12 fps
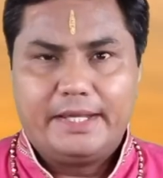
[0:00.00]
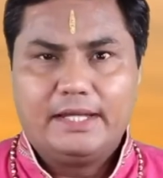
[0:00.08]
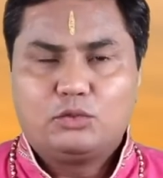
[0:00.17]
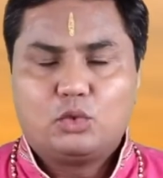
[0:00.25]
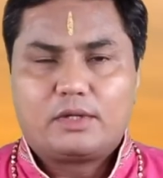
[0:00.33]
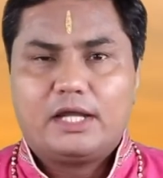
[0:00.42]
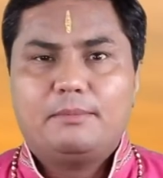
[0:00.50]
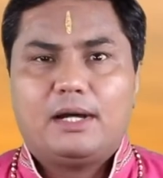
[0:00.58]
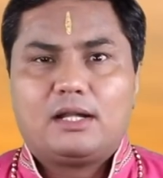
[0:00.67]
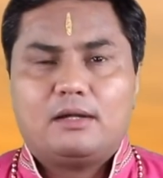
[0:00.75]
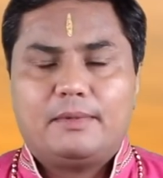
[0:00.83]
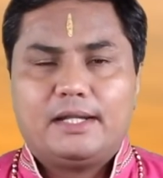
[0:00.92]
एक तो कई
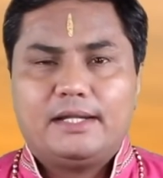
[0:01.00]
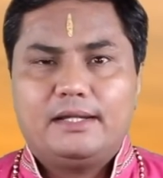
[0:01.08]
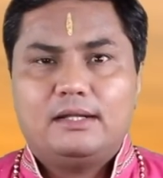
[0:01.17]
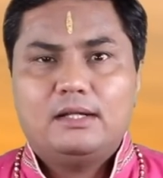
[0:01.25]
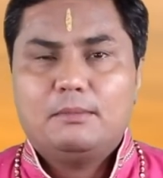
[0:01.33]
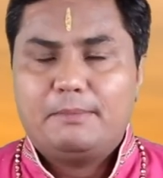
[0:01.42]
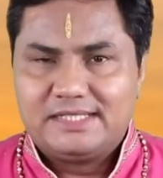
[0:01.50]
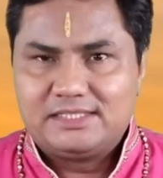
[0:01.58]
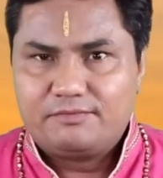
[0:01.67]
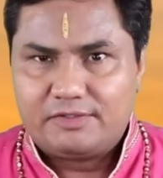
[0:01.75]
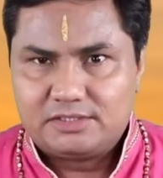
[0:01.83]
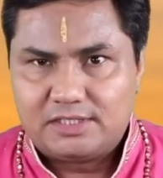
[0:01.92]
बार हमारे
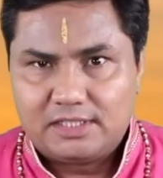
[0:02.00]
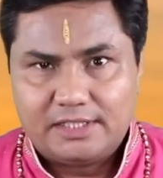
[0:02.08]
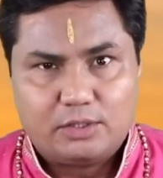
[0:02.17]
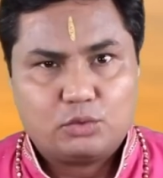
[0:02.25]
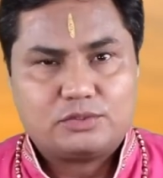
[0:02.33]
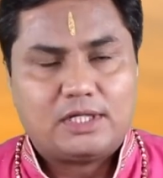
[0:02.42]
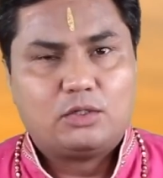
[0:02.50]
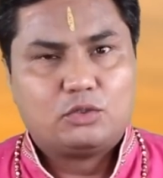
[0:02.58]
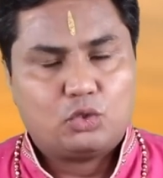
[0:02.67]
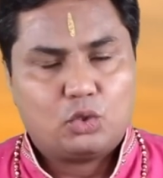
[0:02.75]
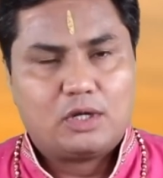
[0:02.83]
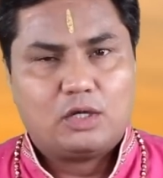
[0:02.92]
पैसे फंस जाते हैं नुकसान और
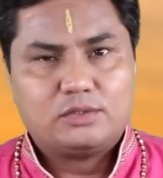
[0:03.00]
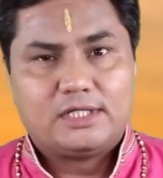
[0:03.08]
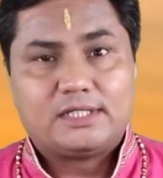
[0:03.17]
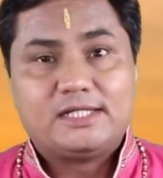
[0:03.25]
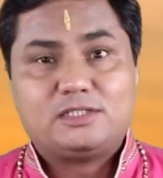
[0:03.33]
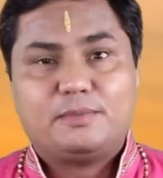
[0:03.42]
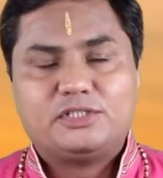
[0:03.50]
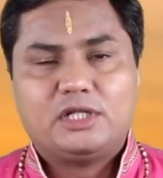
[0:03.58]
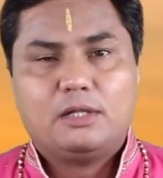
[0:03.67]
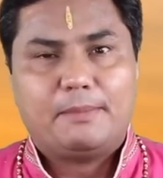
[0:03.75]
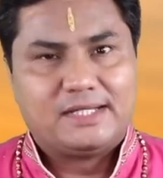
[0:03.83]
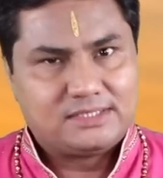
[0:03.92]
धोखा हो जाता है
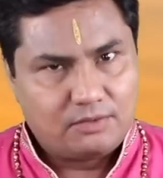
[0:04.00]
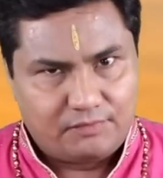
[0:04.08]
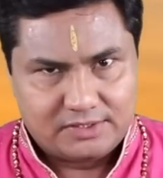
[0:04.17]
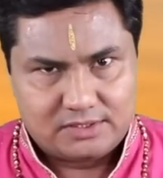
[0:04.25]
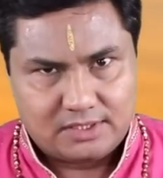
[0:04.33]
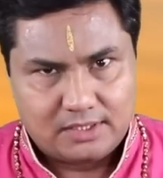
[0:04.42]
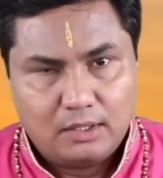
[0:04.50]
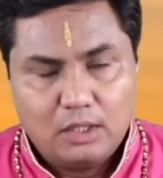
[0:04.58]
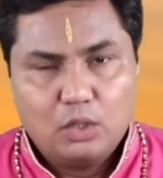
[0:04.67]
स्पेशली पैसा फंसना